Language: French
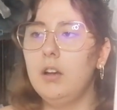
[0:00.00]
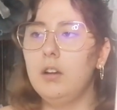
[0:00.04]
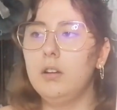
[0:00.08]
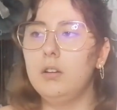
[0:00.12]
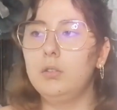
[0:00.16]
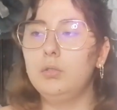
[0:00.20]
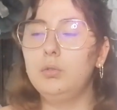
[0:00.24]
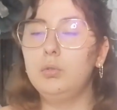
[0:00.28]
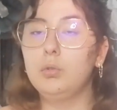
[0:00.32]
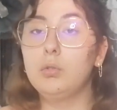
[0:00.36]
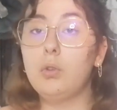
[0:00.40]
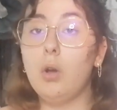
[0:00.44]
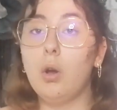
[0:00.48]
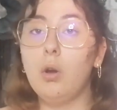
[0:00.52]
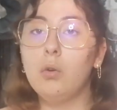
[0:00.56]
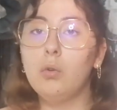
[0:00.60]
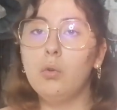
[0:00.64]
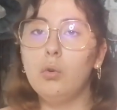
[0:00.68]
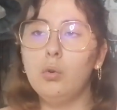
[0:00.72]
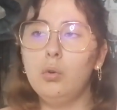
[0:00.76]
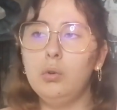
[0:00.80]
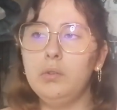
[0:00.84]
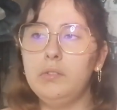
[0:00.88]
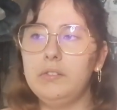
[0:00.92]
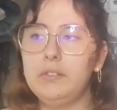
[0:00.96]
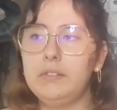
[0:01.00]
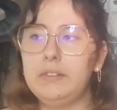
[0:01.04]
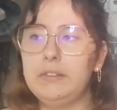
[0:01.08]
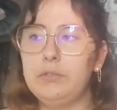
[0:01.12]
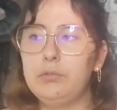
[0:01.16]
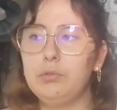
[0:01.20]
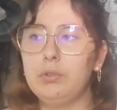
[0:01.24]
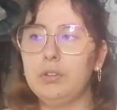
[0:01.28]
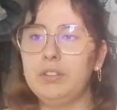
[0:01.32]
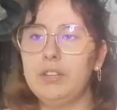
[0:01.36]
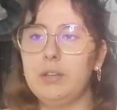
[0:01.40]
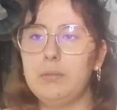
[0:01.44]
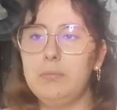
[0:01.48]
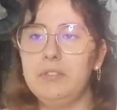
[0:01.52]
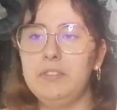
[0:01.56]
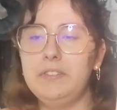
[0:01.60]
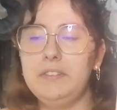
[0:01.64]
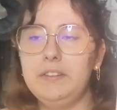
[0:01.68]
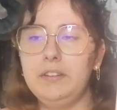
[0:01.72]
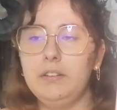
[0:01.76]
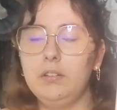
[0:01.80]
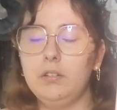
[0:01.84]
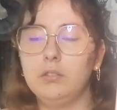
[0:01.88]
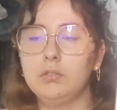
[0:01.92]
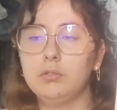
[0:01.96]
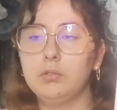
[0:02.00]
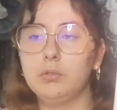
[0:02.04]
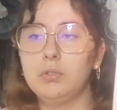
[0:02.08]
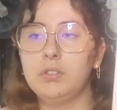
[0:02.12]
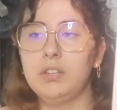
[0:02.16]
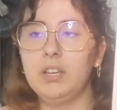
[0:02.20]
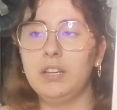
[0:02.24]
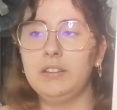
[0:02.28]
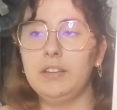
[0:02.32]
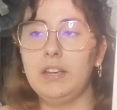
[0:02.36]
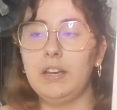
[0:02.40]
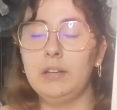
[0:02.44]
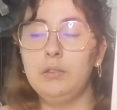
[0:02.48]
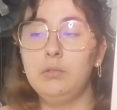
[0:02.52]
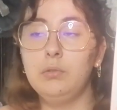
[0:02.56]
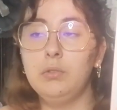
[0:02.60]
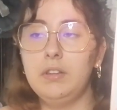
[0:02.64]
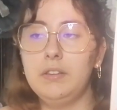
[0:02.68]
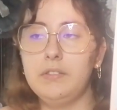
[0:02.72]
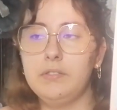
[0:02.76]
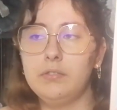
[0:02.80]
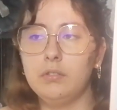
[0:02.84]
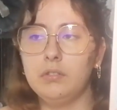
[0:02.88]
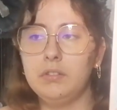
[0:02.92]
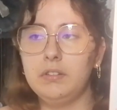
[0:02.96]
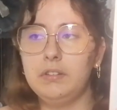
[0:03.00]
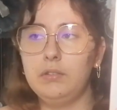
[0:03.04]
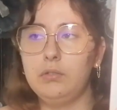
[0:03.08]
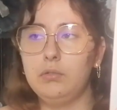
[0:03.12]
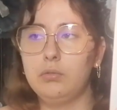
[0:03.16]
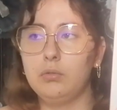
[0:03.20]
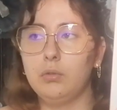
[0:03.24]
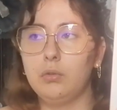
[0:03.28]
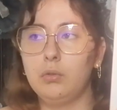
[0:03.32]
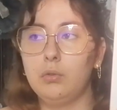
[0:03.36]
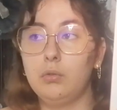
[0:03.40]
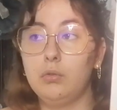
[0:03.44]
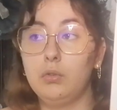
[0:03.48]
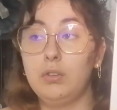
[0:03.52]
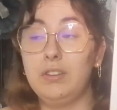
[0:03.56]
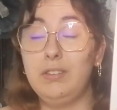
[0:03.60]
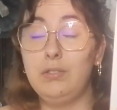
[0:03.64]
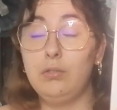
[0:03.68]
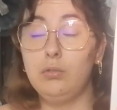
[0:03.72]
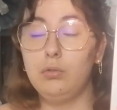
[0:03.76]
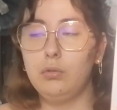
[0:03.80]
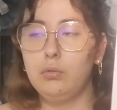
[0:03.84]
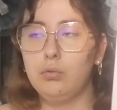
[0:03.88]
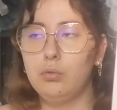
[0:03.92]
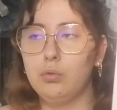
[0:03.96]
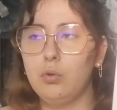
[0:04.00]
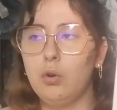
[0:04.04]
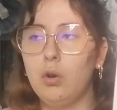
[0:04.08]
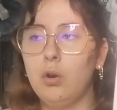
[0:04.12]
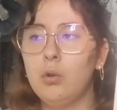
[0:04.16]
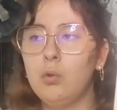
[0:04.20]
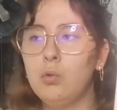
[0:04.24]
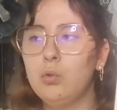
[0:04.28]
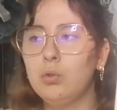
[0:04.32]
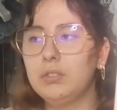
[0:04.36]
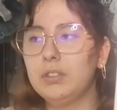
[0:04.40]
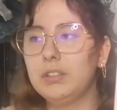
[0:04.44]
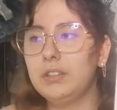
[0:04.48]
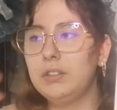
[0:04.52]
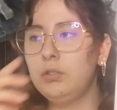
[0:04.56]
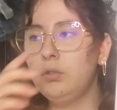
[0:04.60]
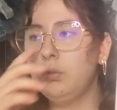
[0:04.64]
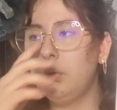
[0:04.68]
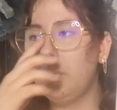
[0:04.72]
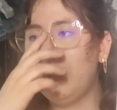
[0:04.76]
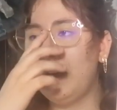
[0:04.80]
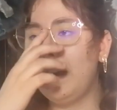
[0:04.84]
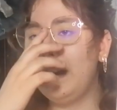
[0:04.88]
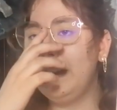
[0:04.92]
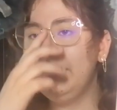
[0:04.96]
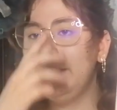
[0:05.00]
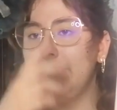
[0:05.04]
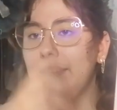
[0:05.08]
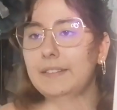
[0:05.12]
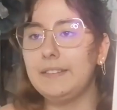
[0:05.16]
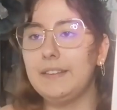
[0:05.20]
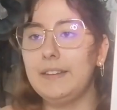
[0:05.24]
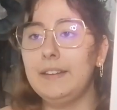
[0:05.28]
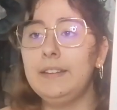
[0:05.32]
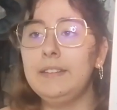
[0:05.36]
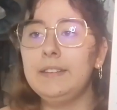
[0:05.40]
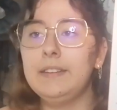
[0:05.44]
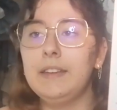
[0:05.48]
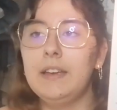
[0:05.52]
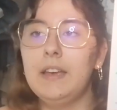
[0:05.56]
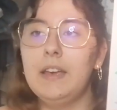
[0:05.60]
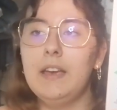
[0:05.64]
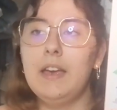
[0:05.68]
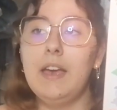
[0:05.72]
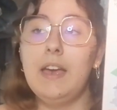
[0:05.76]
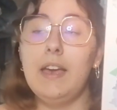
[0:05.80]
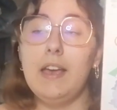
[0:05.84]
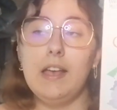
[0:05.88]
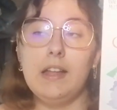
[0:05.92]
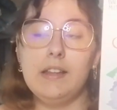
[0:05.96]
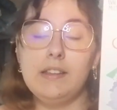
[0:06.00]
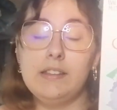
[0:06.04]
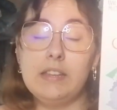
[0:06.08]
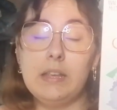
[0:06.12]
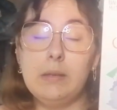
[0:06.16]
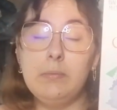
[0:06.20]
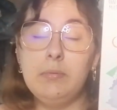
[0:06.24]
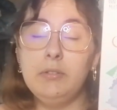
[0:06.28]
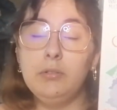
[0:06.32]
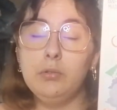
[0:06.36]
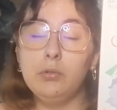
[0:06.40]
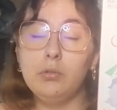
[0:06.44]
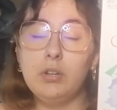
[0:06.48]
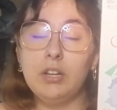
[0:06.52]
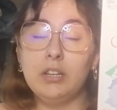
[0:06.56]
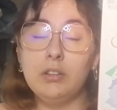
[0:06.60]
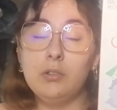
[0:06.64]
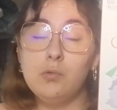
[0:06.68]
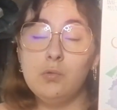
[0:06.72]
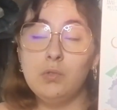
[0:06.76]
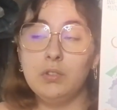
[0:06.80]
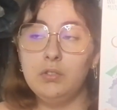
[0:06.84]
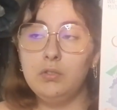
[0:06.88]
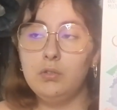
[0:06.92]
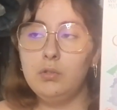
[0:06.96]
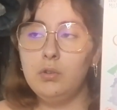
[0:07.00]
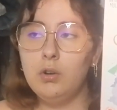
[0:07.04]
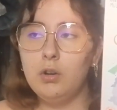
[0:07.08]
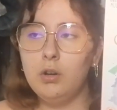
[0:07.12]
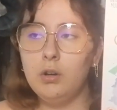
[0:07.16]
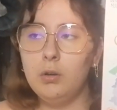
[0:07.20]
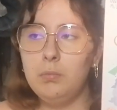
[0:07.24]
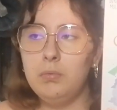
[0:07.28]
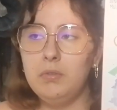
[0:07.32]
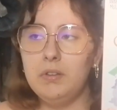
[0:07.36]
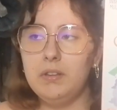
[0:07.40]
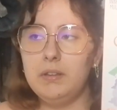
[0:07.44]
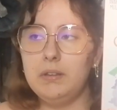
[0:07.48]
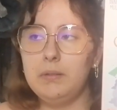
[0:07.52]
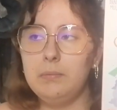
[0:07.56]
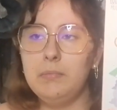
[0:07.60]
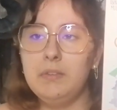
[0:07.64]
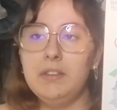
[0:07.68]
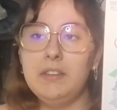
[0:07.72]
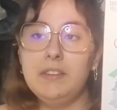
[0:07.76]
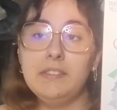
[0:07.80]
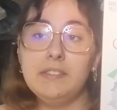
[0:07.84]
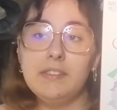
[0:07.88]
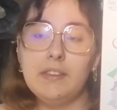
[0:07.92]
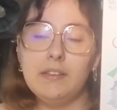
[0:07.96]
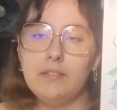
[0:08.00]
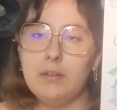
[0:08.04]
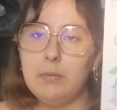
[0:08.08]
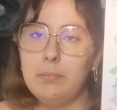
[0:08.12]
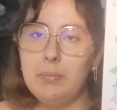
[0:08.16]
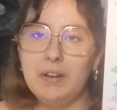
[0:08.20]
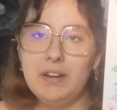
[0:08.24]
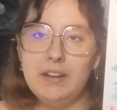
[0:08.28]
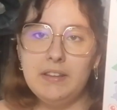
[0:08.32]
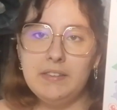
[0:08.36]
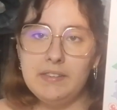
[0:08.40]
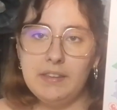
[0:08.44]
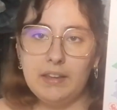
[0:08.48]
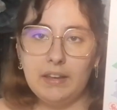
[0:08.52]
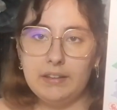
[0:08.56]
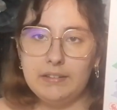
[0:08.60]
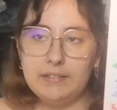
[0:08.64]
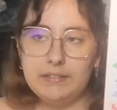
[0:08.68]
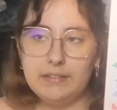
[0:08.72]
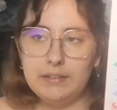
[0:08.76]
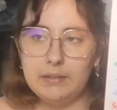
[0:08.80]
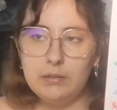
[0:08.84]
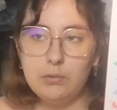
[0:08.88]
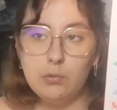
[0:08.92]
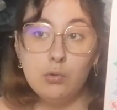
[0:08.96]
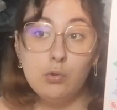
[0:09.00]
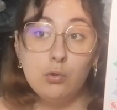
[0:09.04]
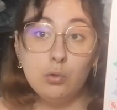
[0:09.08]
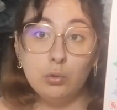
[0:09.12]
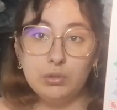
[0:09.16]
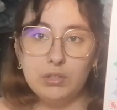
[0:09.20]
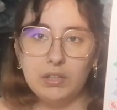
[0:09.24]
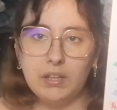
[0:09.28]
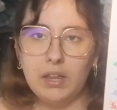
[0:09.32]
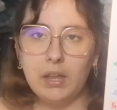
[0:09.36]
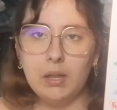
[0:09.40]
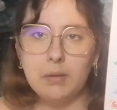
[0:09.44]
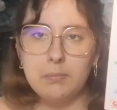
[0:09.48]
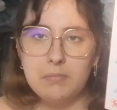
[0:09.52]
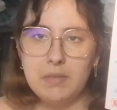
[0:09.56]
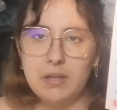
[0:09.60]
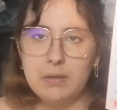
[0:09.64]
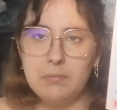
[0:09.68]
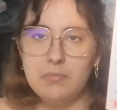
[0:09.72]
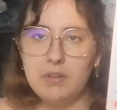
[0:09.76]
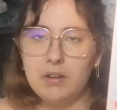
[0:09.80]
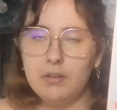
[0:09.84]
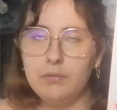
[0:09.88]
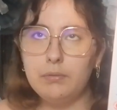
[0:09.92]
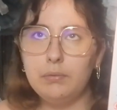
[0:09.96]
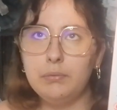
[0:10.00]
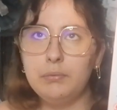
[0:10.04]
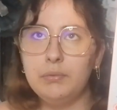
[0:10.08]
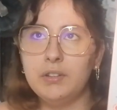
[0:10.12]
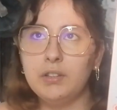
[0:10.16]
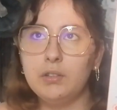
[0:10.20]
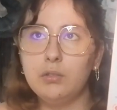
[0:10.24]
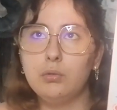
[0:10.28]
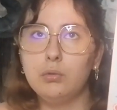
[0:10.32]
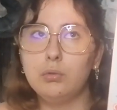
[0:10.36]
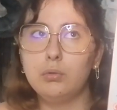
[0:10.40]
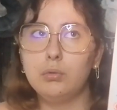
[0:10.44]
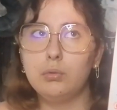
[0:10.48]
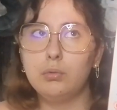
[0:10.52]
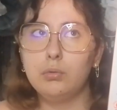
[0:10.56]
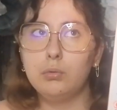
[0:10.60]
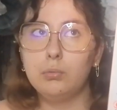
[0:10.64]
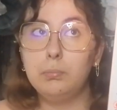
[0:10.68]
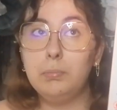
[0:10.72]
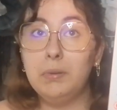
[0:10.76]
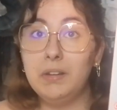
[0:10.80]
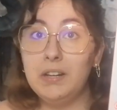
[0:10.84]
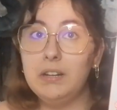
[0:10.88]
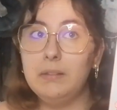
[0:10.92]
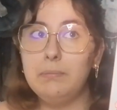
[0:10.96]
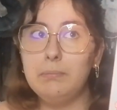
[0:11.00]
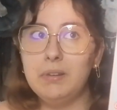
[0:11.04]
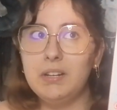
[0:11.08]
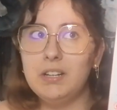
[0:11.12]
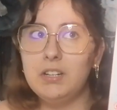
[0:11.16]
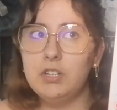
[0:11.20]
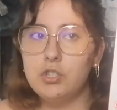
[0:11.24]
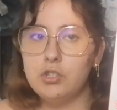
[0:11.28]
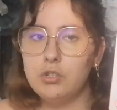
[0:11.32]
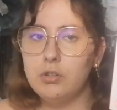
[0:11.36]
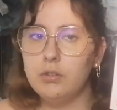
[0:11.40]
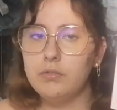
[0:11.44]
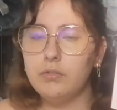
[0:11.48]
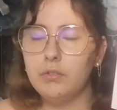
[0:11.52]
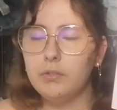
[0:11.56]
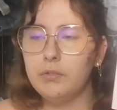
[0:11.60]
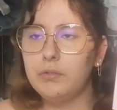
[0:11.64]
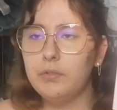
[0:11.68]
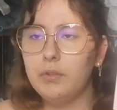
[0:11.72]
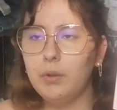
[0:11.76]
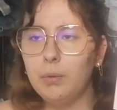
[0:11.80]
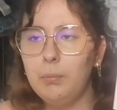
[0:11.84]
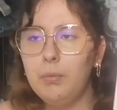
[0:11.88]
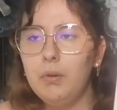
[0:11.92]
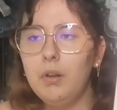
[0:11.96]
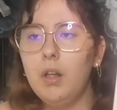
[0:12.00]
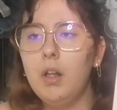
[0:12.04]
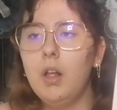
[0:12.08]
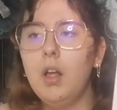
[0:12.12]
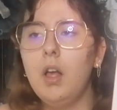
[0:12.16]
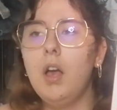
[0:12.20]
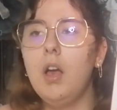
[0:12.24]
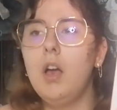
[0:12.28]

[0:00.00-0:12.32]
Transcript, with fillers: donc en gros, c'est une histoire d'amitié entre quatre adolescentes qui, qui se sont rencontrées sur Internet. Elles habitent aux quatre coins du globe, mais ça va pas les arrêter. Au contraire, même, elles vont faire de belles, belles choses ensemble.